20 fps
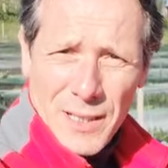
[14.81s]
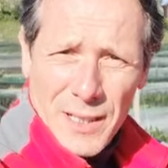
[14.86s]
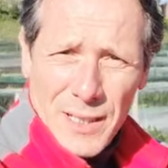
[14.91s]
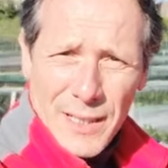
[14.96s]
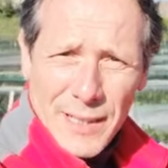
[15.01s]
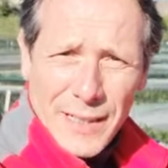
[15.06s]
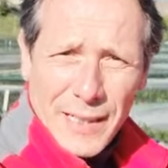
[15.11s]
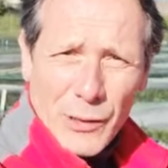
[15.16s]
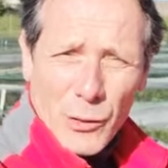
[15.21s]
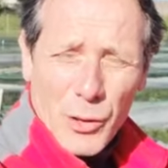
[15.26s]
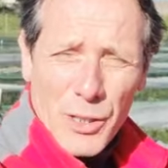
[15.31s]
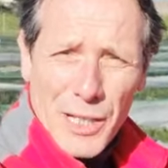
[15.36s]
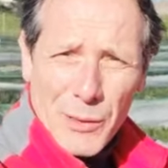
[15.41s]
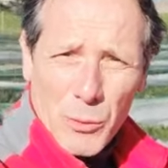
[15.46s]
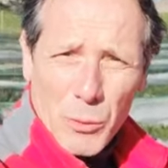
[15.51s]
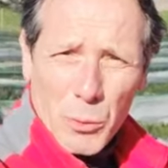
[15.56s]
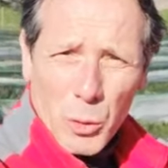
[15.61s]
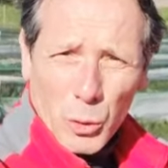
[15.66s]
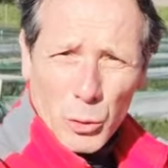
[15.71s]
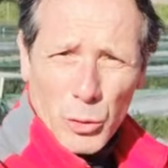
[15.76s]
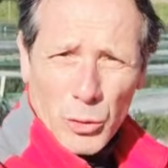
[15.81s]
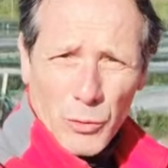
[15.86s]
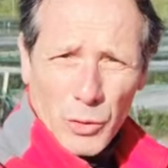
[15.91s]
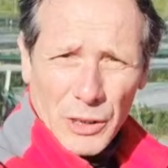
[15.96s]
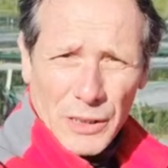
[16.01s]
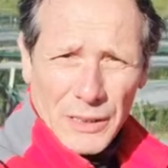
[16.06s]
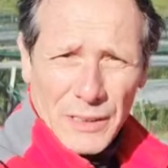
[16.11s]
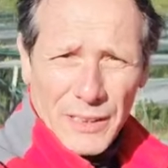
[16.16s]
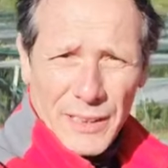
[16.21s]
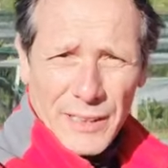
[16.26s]
e raccogliamo molto
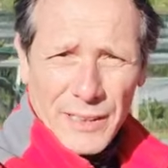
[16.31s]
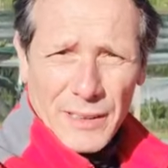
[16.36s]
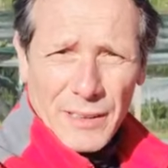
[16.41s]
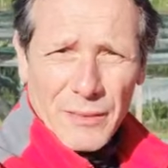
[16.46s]
volentieri